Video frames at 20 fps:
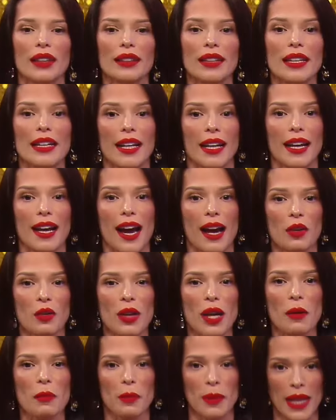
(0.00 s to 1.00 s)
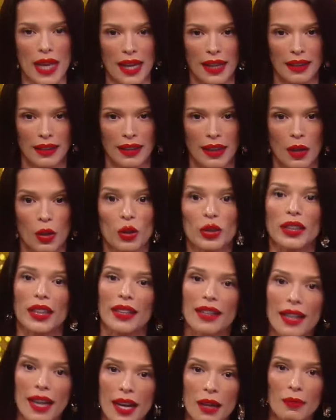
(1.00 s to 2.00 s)
y crear un ambiente o
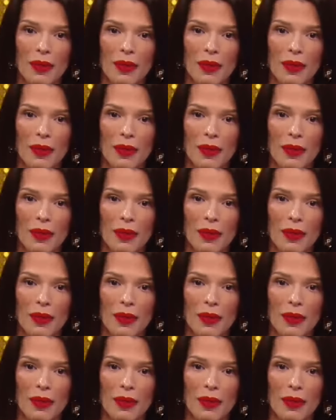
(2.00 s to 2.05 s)
tener,